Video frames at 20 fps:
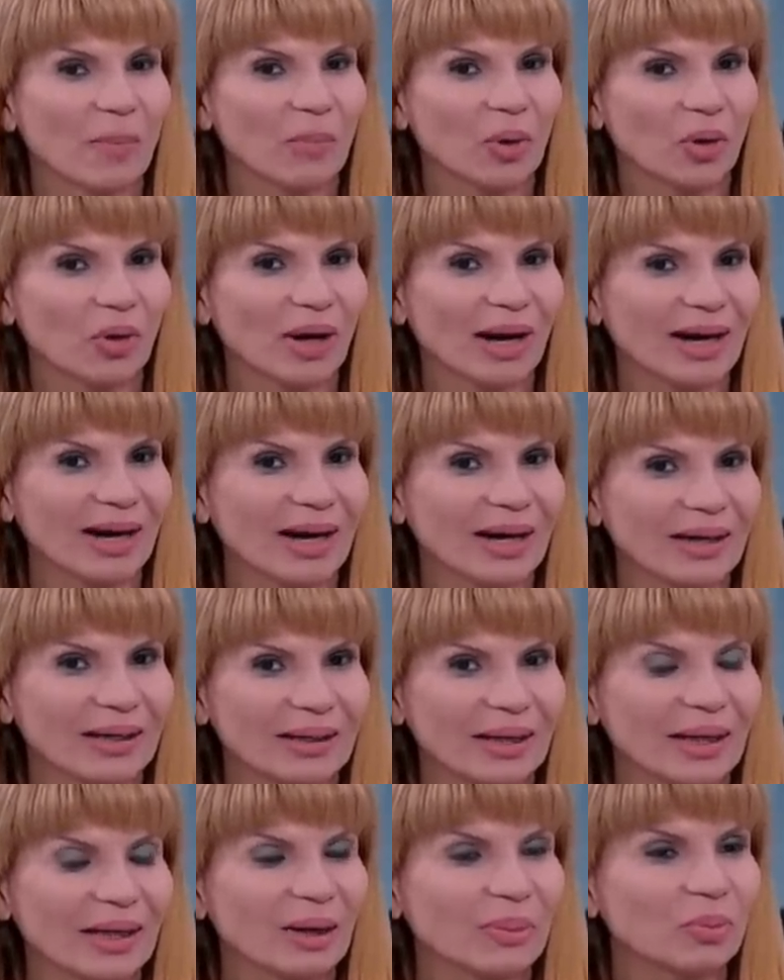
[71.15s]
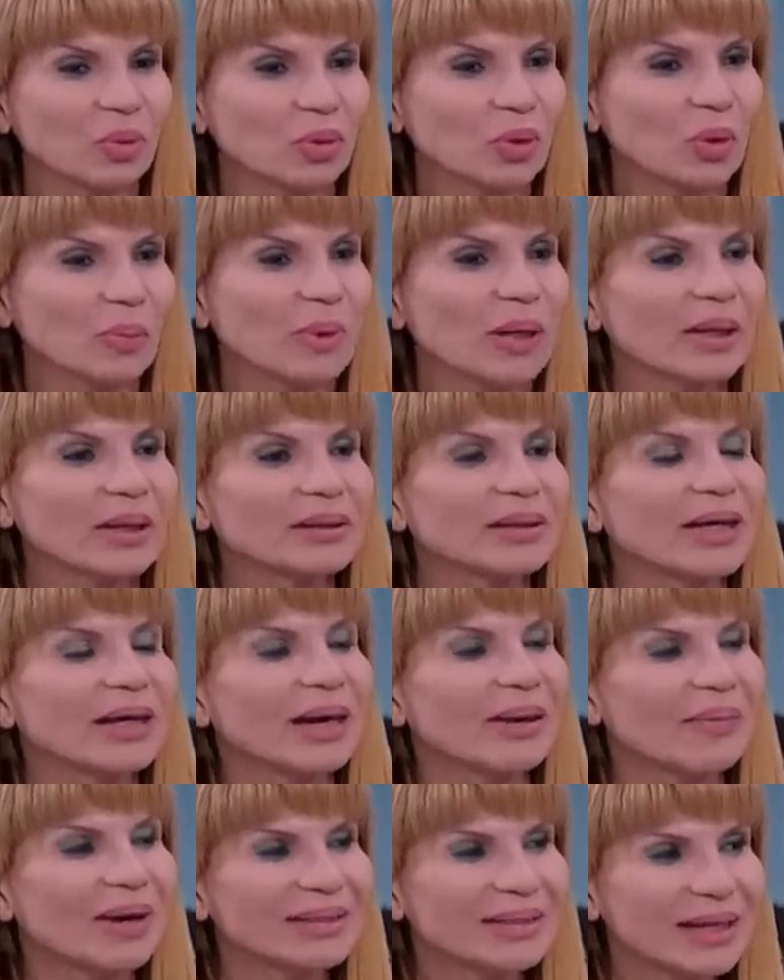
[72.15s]
Pero la carta del me dice
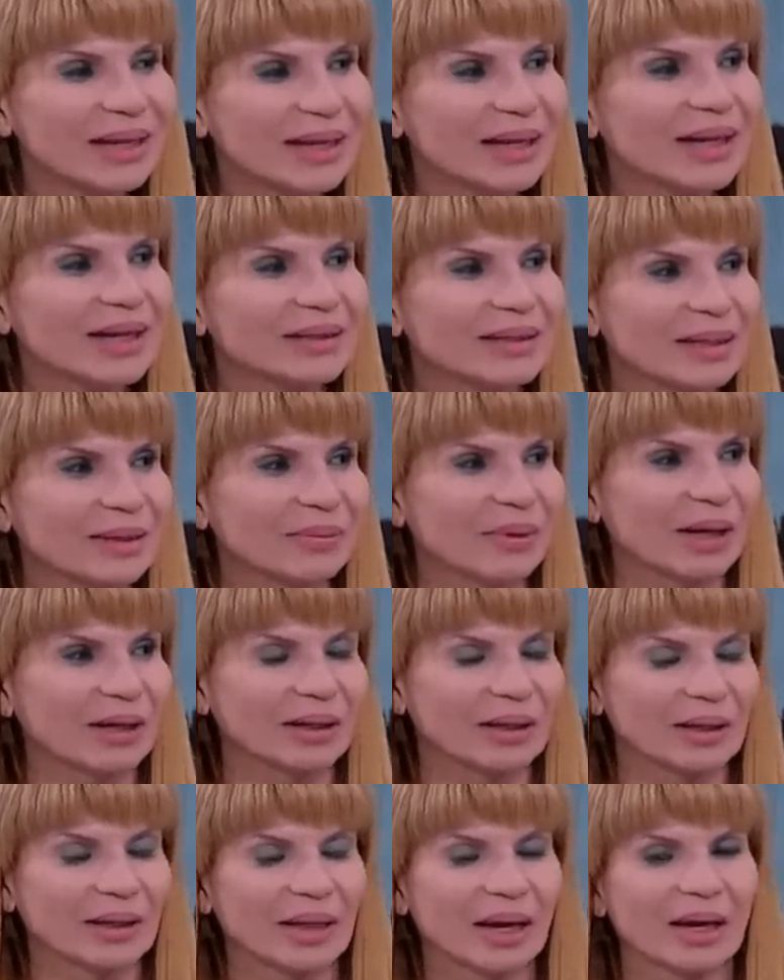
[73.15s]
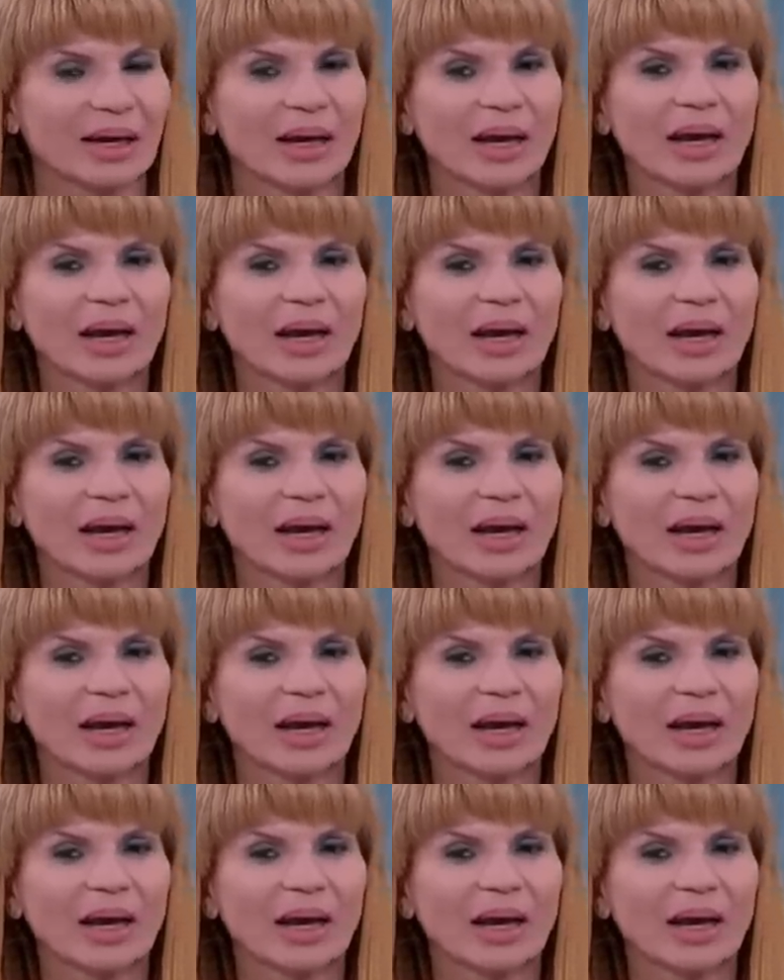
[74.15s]
que va a seguir así, Blanquita.